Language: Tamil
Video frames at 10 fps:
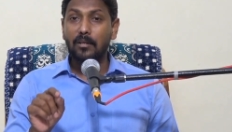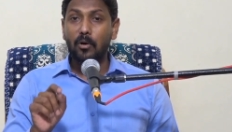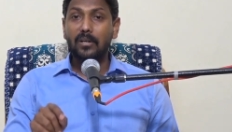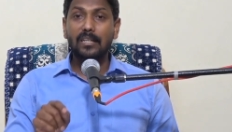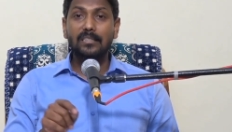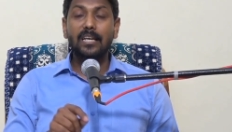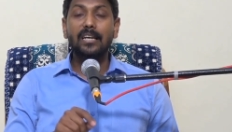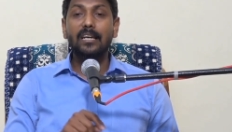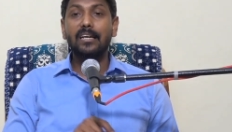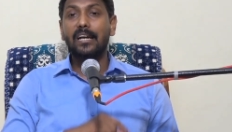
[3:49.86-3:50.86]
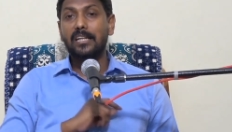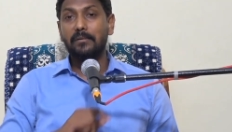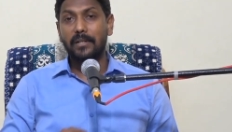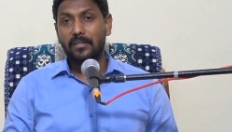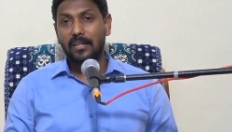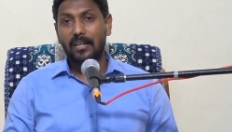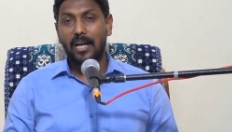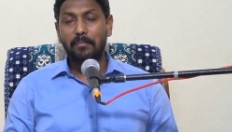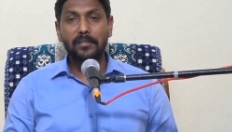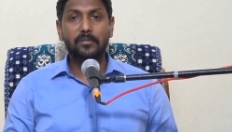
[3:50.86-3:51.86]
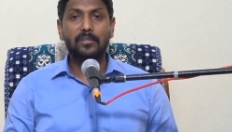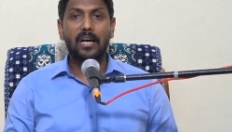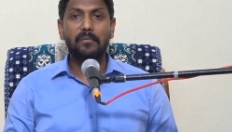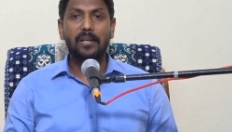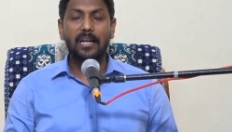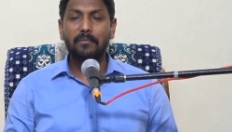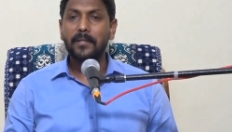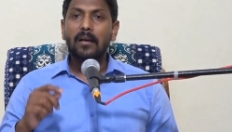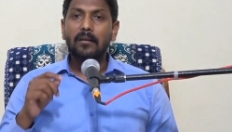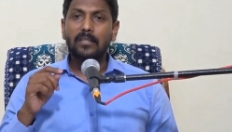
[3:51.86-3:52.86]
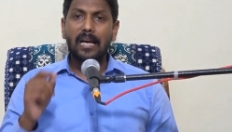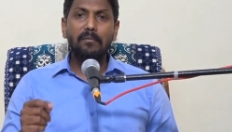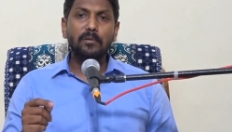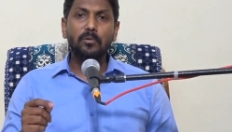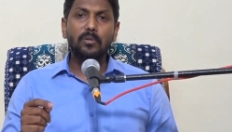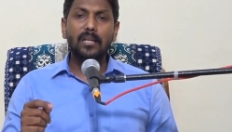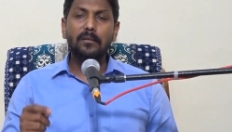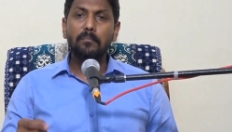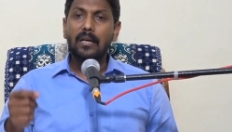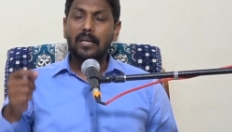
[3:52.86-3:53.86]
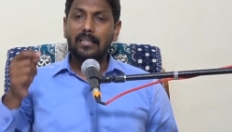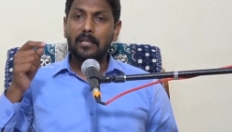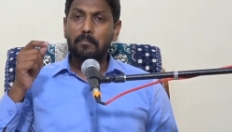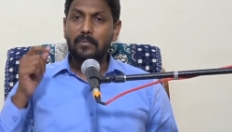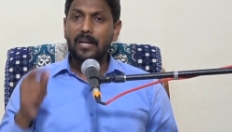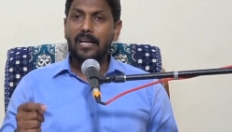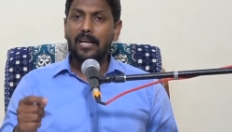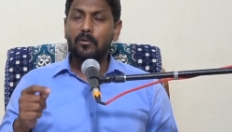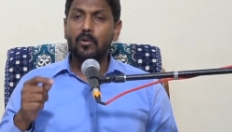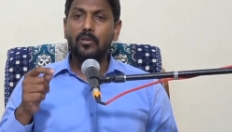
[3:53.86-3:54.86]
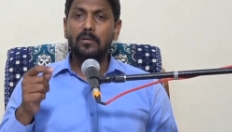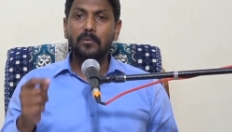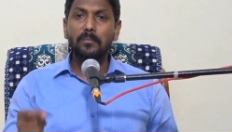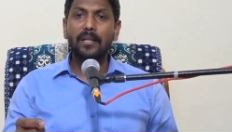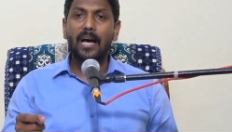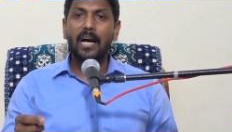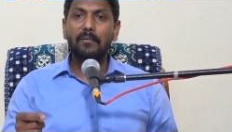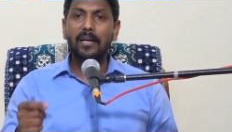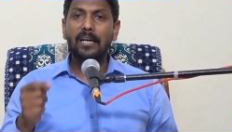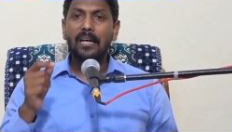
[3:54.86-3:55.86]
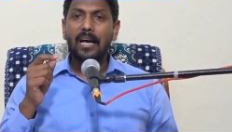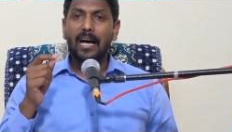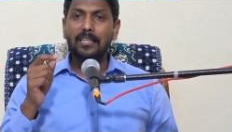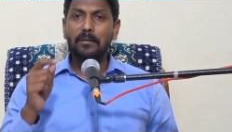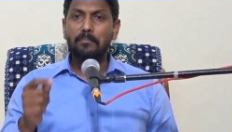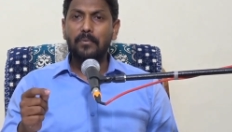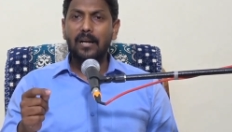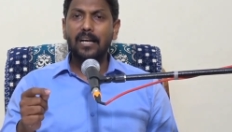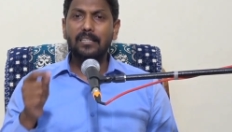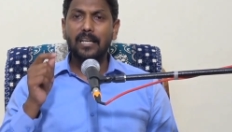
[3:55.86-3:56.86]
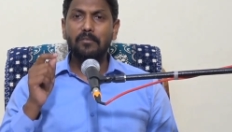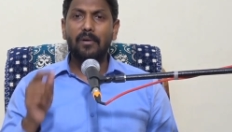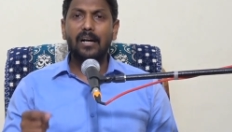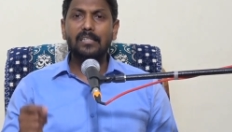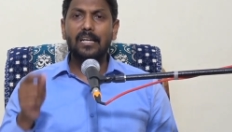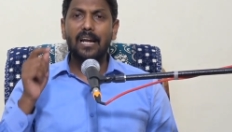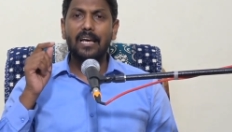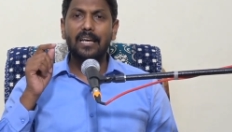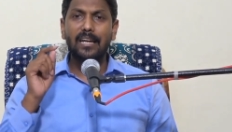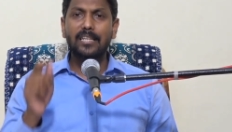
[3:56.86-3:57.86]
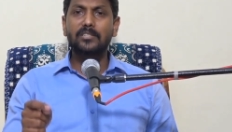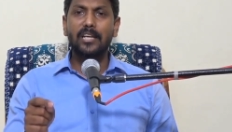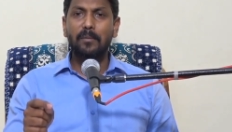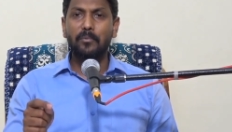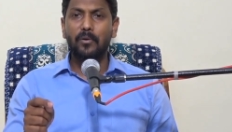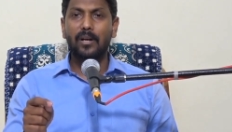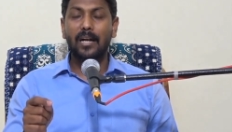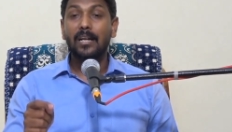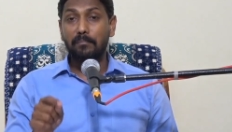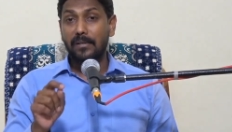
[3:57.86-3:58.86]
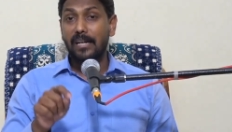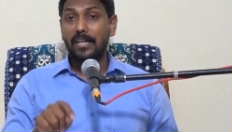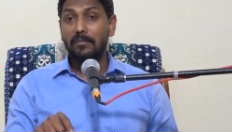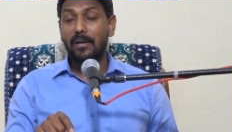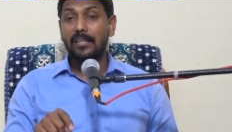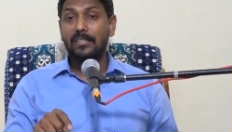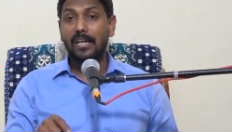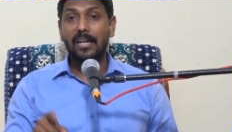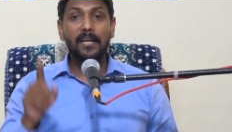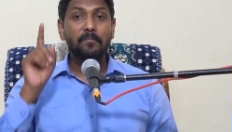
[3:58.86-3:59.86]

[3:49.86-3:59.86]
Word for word: நோக்கத்தை இங்கு எழுதி வைத்திருக்கிறார் பரிசுத்த ஆவியானவர் தேவதூதன் இந்த பிள்ளையை கொடுக்கும் முன்பதாகவே அந்த பிள்ளை தன் வாழ்க்கையிலே என்ன செய்ய போகிறான் பிள்ளையின் வாழ்க்கையிலே